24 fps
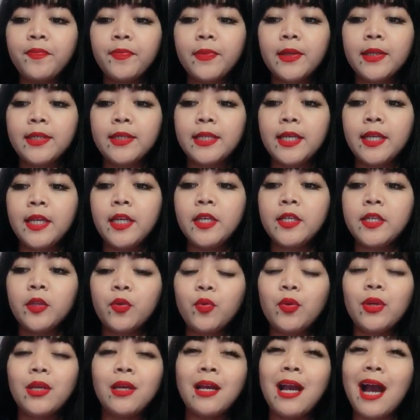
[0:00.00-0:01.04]
Jadi di situ
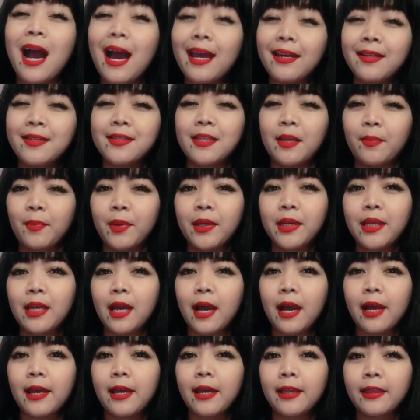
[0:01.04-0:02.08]
di guide sama dia
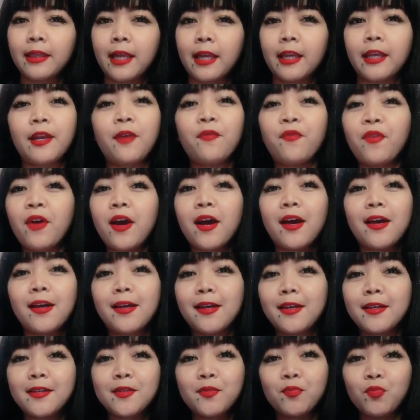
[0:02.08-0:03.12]
kayak tarik
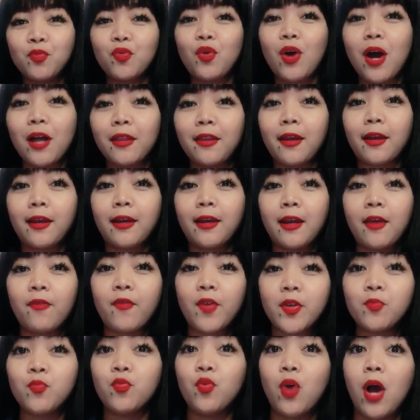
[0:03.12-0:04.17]
nafas, buang, tarik
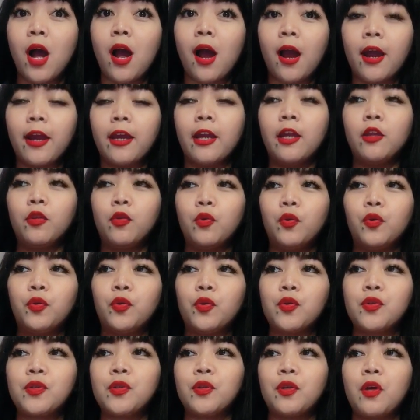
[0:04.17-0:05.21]
nafas, buang kayak gitu.
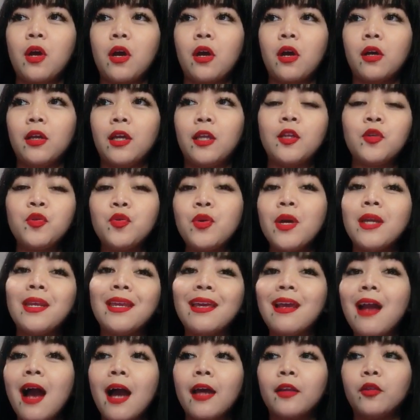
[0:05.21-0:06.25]
Terus kita juga di
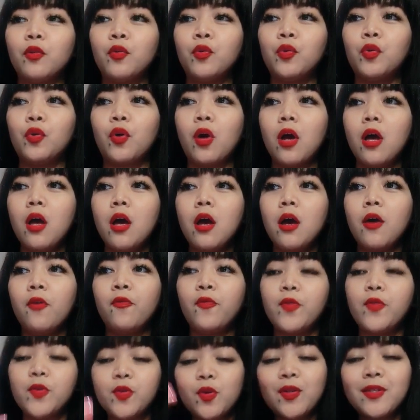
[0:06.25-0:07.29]
guide untuk
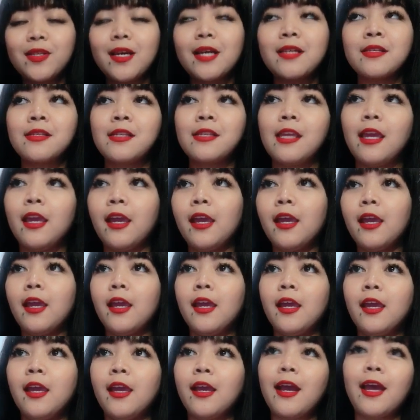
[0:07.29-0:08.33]

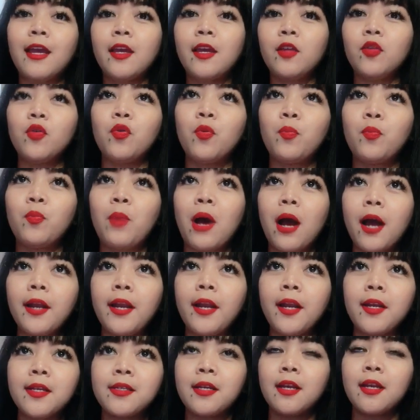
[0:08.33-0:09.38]
visualisasi kayak gitu.
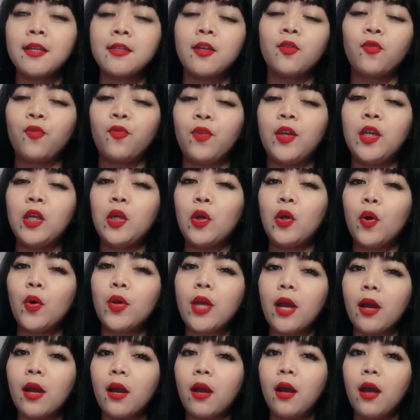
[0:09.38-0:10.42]
Bahkan ada salah satu video
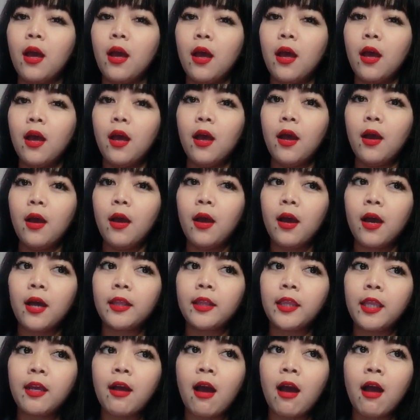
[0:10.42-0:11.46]
yang
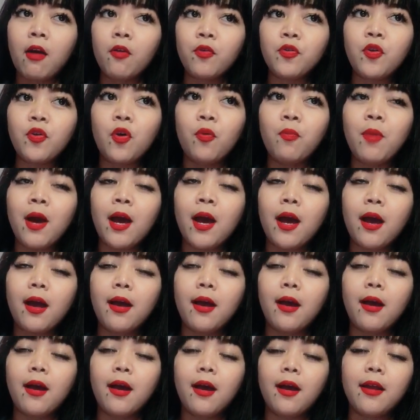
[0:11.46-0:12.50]
ketika aku nyoba
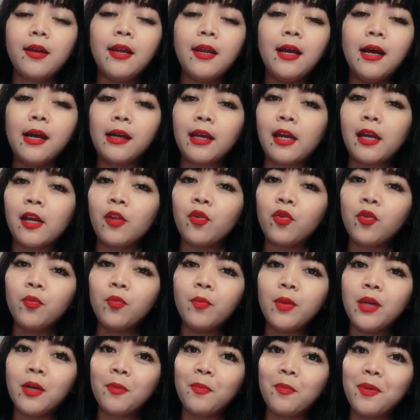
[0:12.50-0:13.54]
dengerin itu tuh
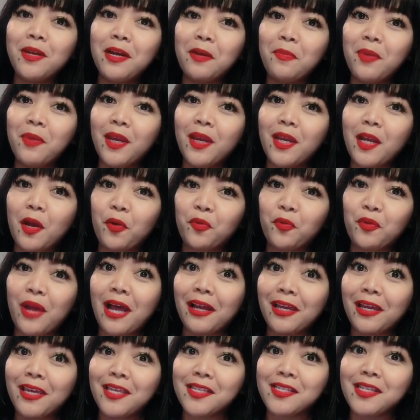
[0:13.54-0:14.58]
bener-bener bikin aku
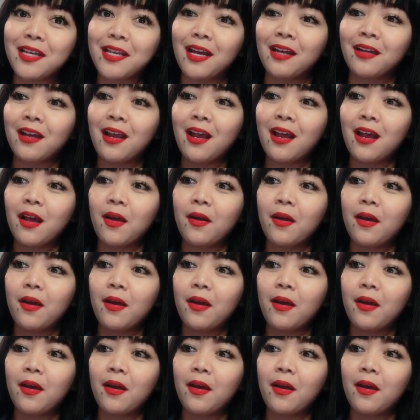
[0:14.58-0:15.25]
nangis karena